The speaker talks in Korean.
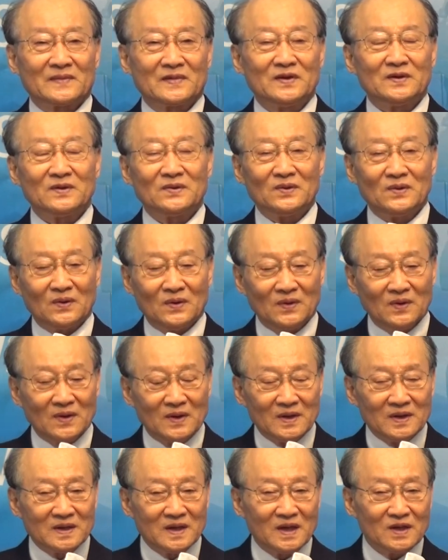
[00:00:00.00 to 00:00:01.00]
그리고
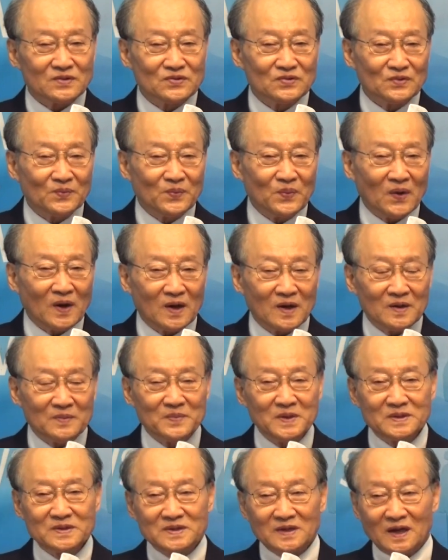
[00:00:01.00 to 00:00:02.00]
예수 부활을
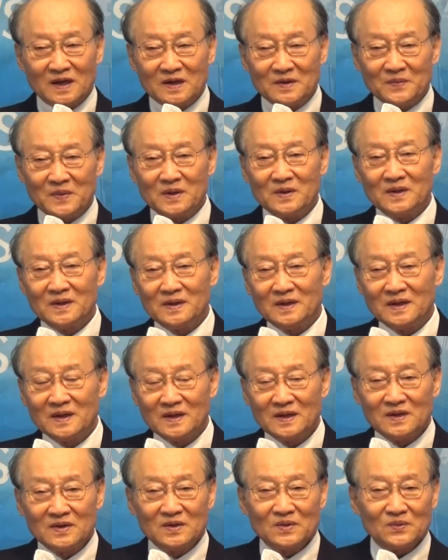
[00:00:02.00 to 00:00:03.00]
믿지 않으면은
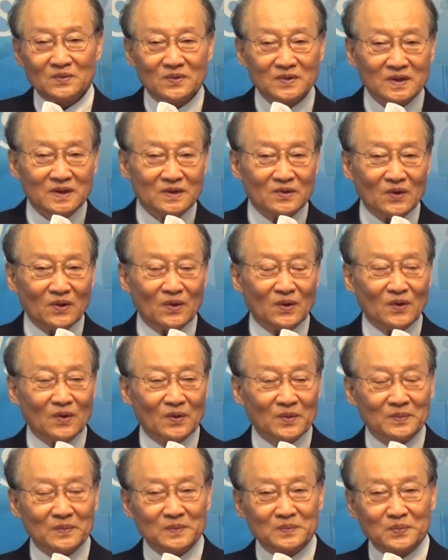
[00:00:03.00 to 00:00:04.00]

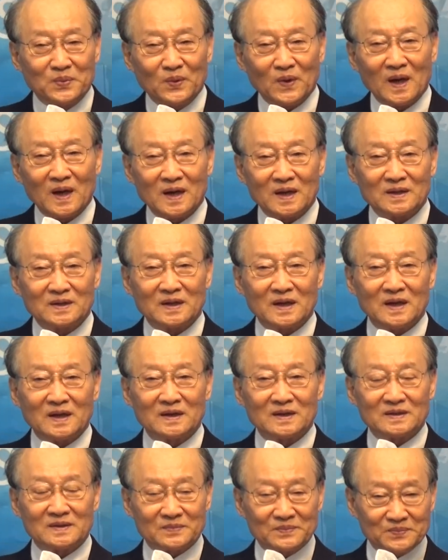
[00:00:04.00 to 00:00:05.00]
우리도 부활할
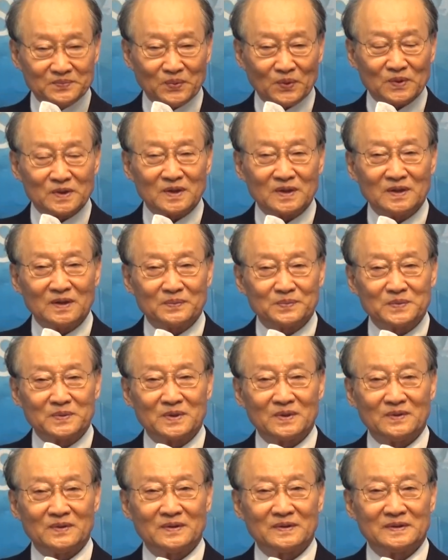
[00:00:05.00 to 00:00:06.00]
거라는 보장이 없어요.